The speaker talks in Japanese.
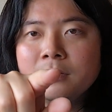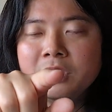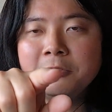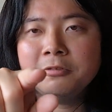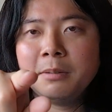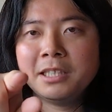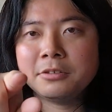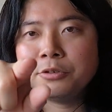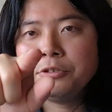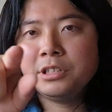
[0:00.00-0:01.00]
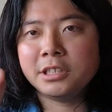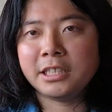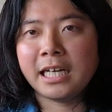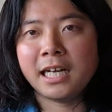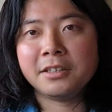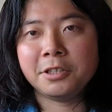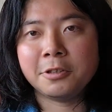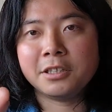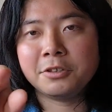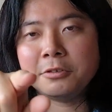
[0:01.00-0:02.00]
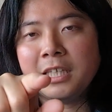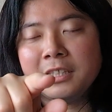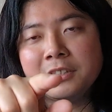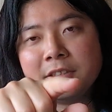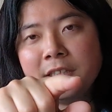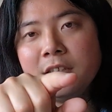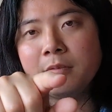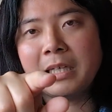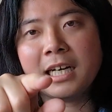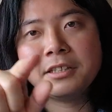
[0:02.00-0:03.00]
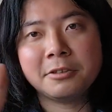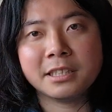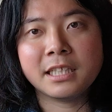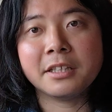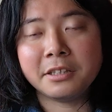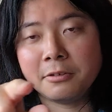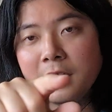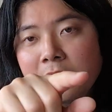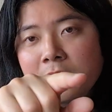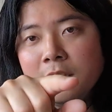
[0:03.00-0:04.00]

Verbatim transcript: 自分はまずどっちに上がってるかっていう話ですね。まあ、上がってるか下がってるか。